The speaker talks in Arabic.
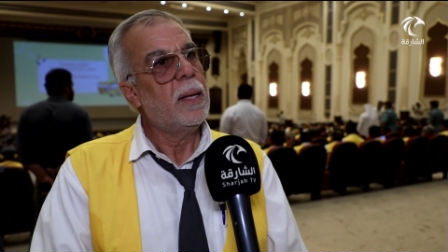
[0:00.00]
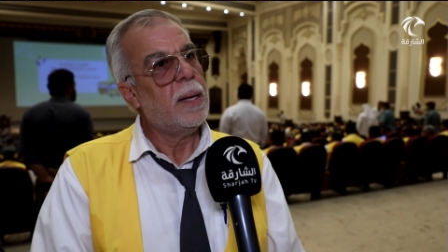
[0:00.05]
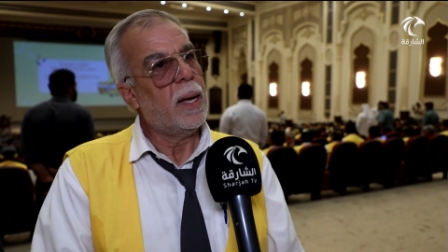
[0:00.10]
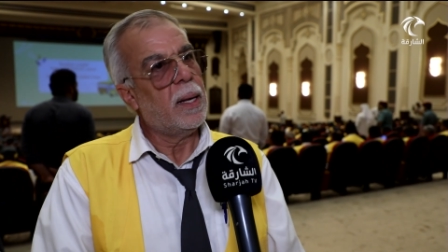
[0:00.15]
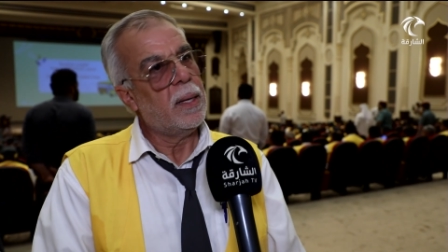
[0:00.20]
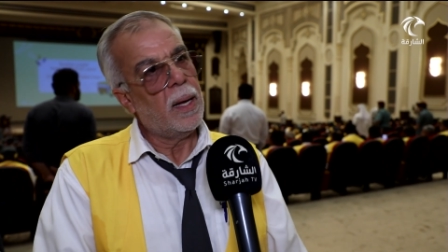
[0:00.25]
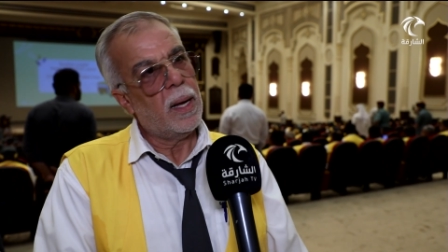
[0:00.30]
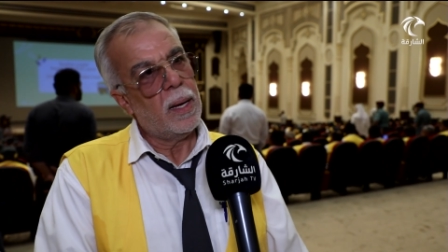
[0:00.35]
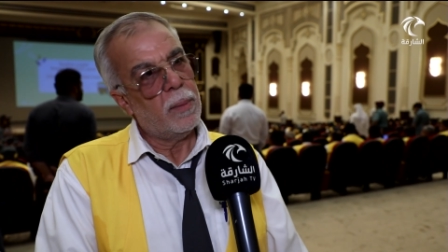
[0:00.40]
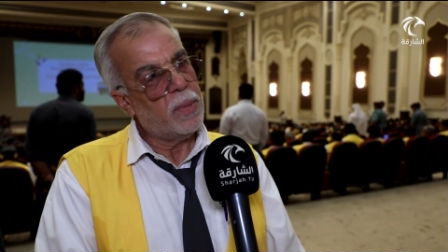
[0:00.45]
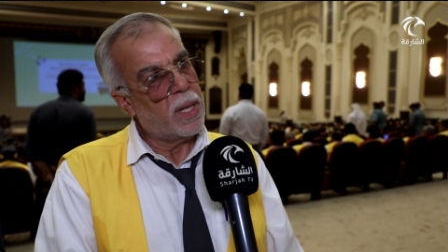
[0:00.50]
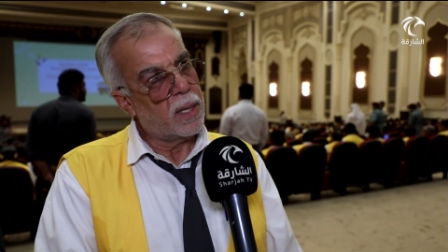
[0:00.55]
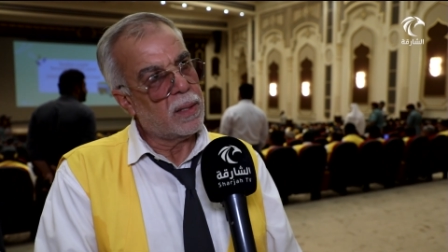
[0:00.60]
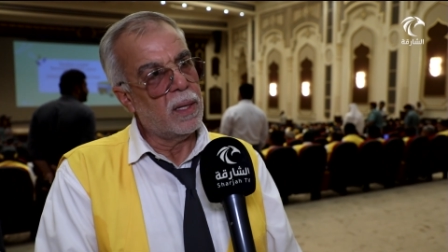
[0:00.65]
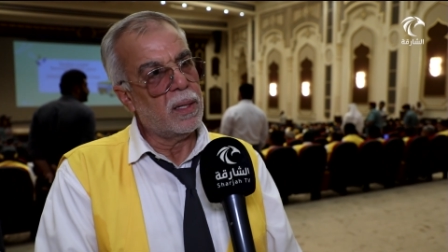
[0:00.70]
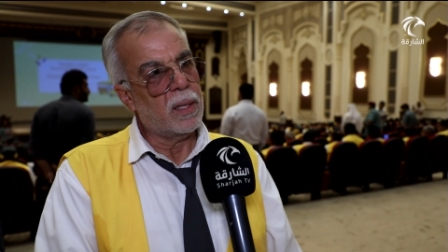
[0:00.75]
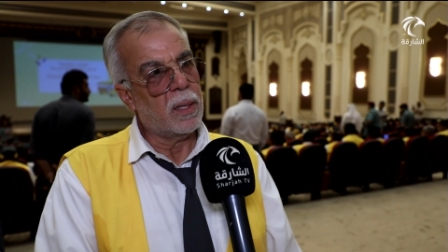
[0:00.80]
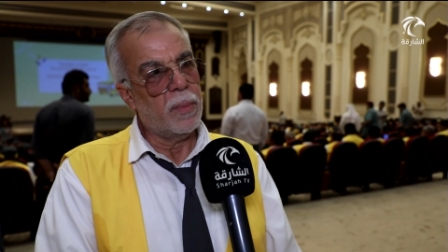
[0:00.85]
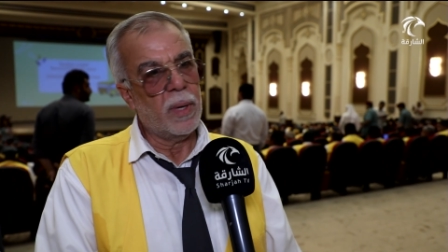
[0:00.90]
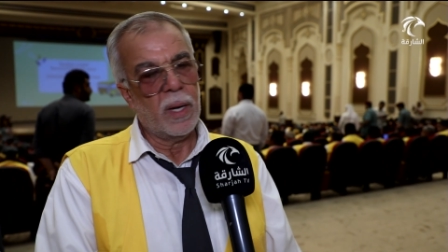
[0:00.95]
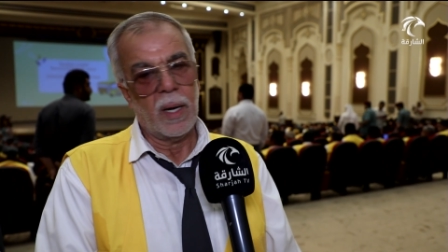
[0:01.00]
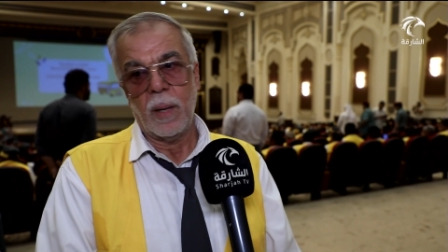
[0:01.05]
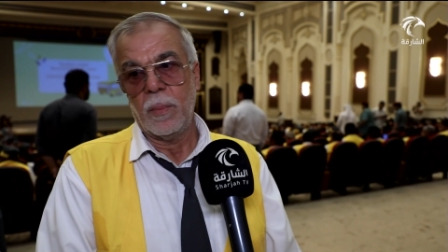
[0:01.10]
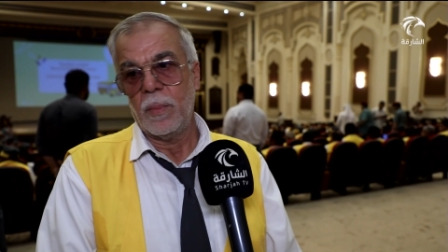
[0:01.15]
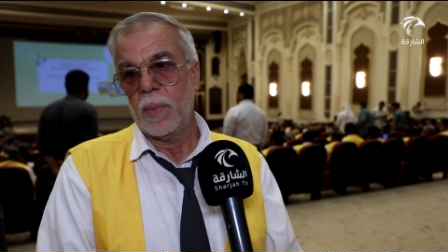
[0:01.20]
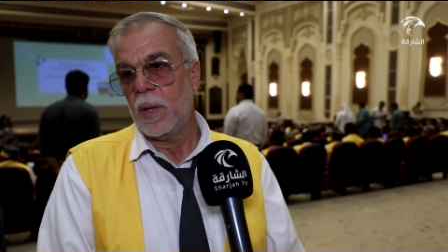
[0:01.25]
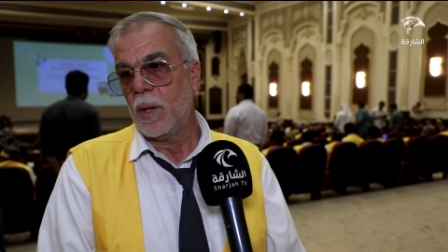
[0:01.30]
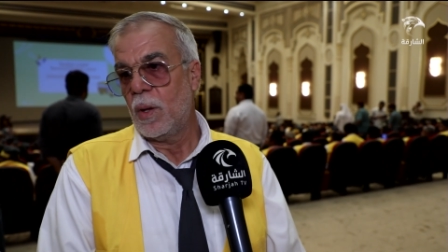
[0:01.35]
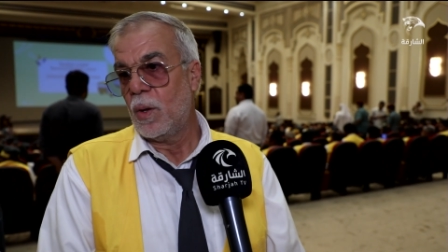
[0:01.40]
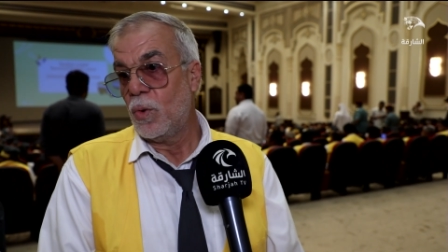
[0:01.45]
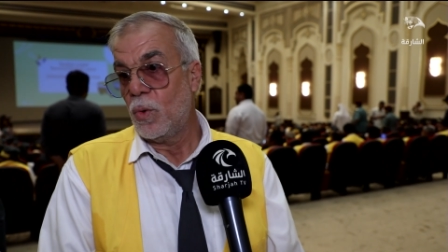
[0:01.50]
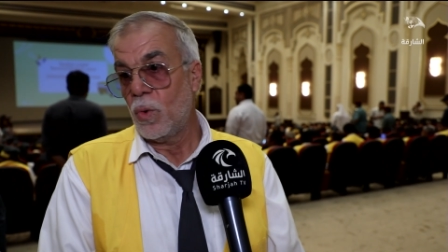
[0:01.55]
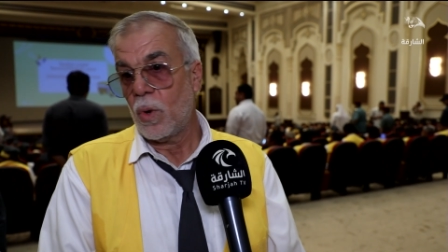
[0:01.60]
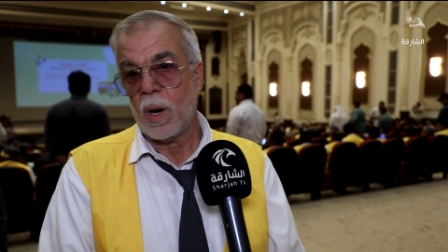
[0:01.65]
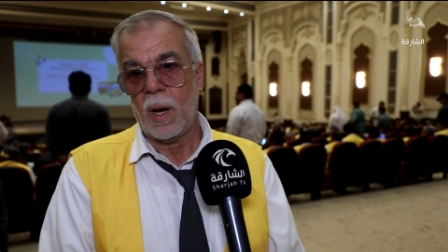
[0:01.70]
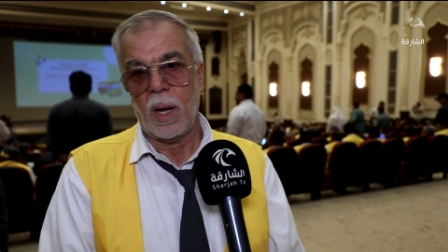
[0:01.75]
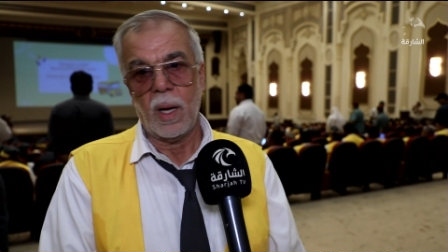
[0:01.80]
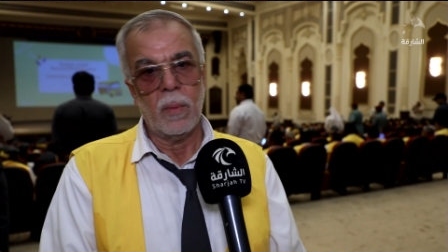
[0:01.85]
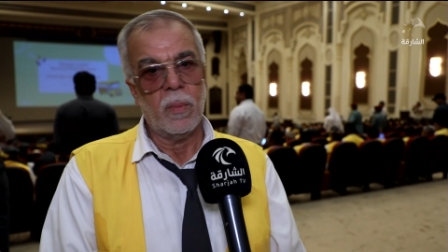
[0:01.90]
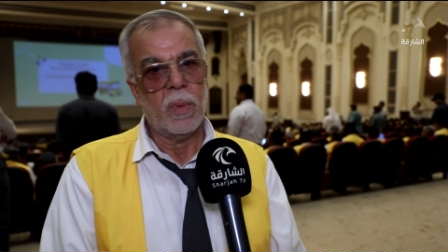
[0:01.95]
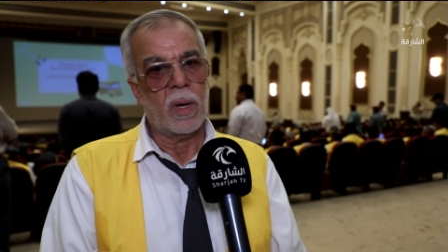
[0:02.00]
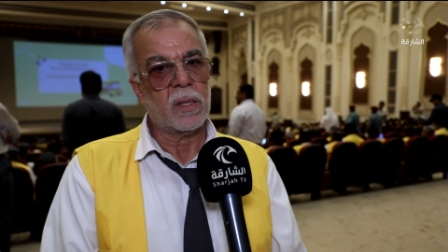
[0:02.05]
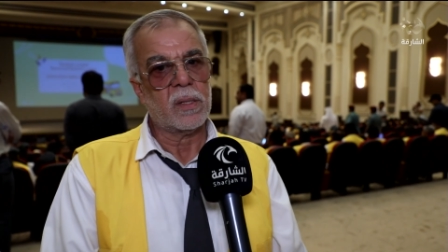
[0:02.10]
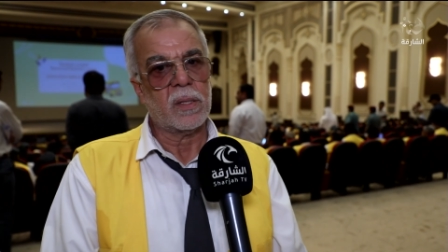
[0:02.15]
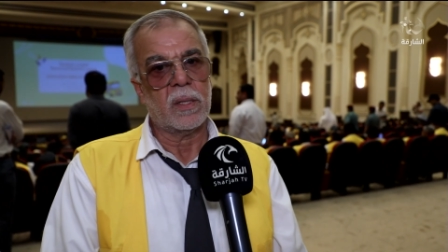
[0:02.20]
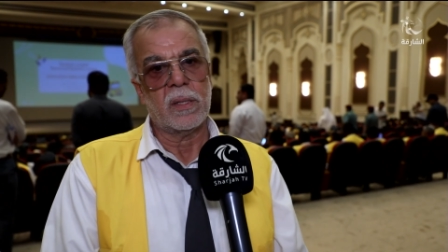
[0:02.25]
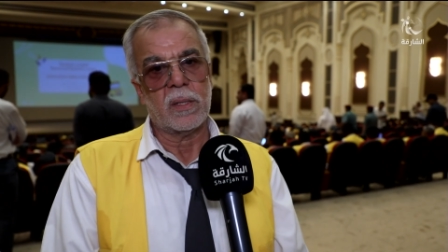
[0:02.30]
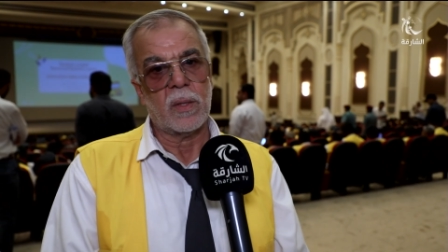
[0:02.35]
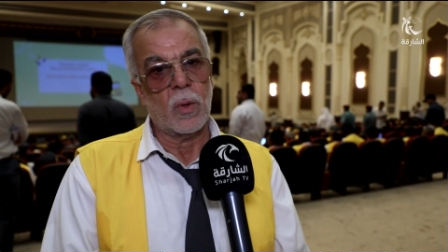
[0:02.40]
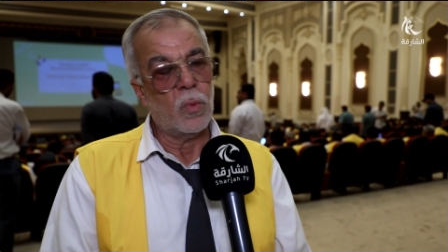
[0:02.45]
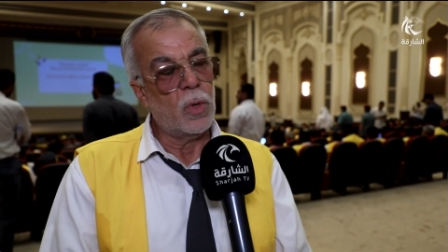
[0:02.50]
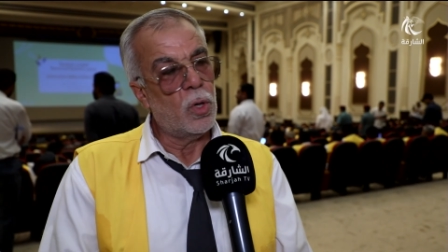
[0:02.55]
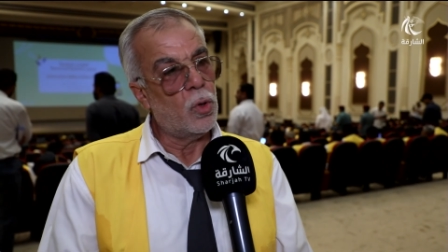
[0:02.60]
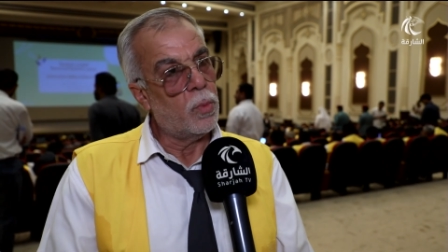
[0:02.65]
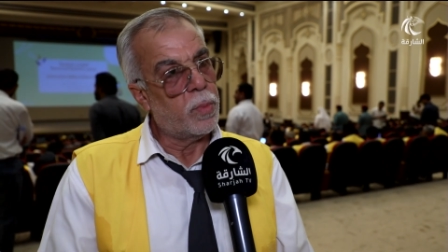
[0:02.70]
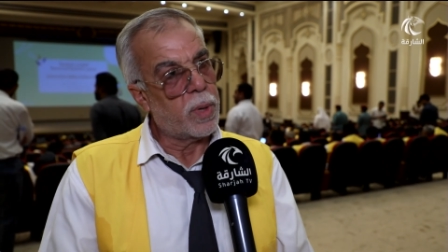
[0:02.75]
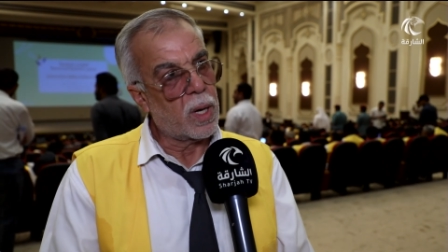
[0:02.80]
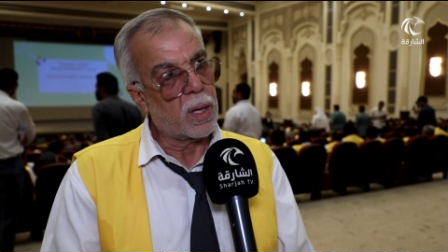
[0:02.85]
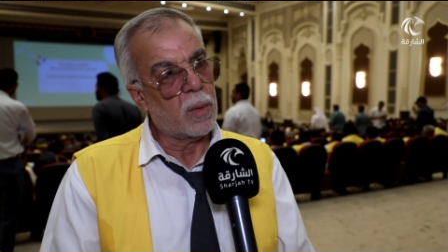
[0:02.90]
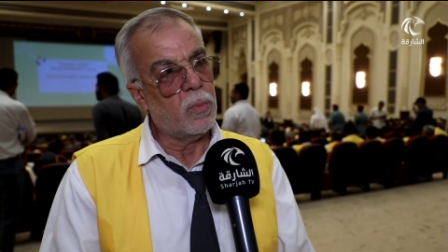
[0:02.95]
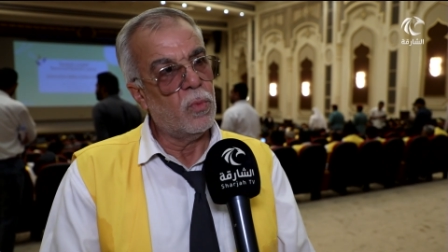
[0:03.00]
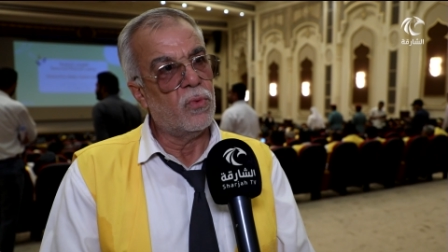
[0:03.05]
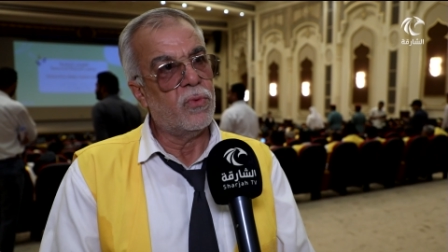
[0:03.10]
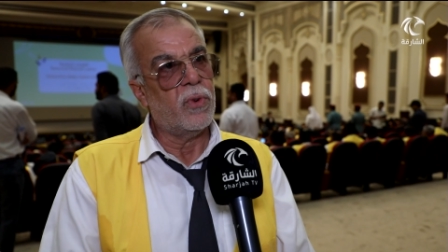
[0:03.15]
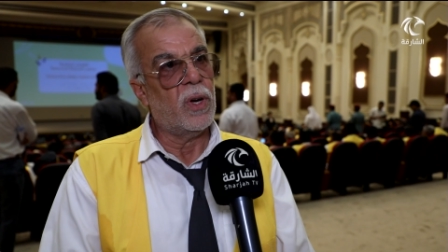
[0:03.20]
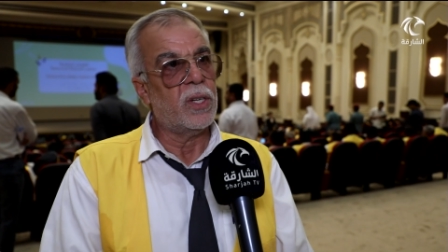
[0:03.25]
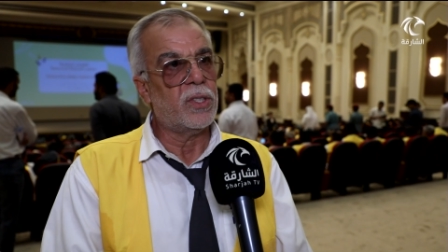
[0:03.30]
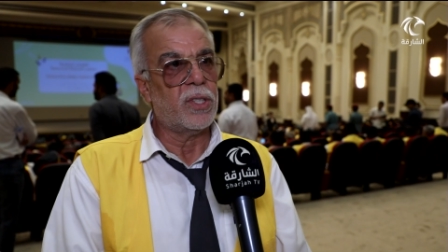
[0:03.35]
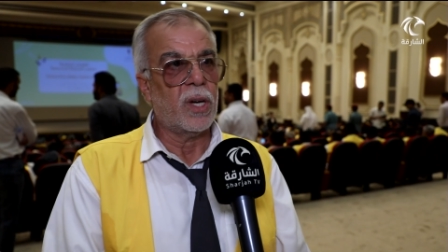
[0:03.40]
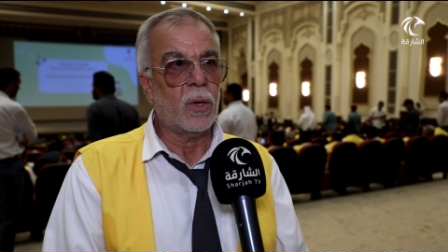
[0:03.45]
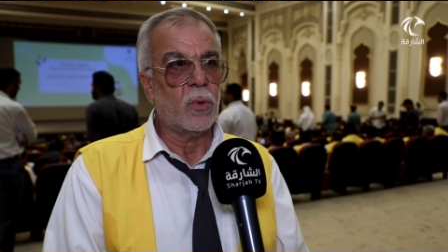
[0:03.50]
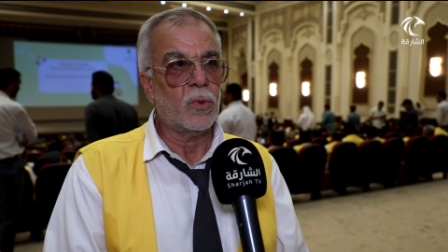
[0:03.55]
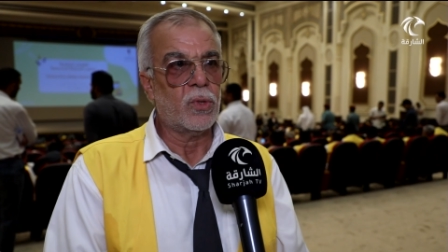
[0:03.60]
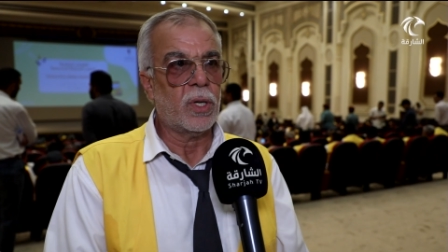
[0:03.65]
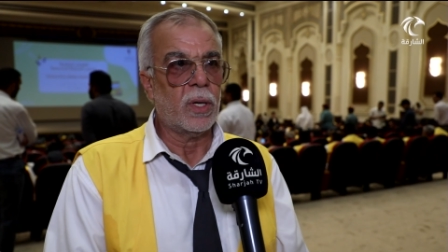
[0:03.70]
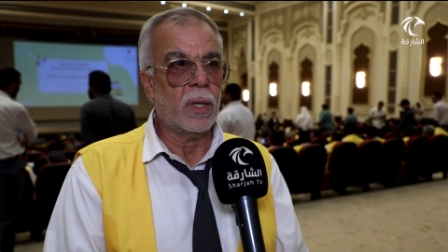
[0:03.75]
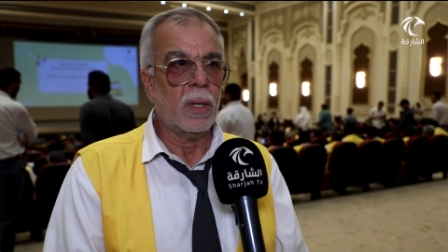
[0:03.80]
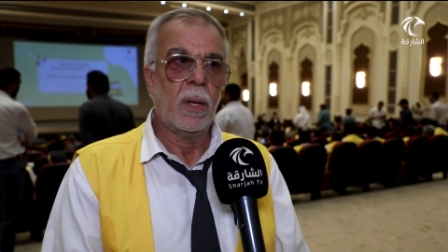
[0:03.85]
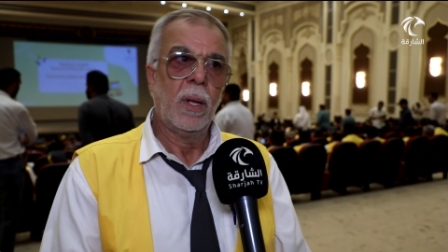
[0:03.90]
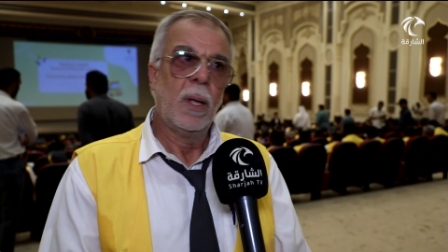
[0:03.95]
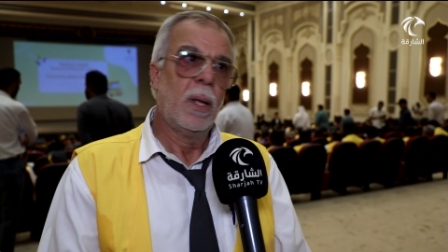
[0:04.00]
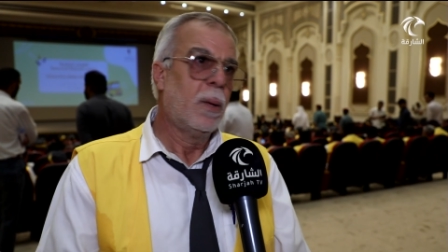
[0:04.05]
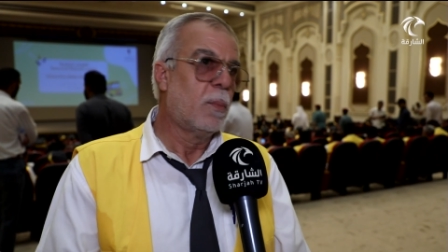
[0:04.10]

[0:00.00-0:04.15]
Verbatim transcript: يعني هاي بدها تنتبه لها من راعي الباص يسوي له بريك مفاجئ او شيء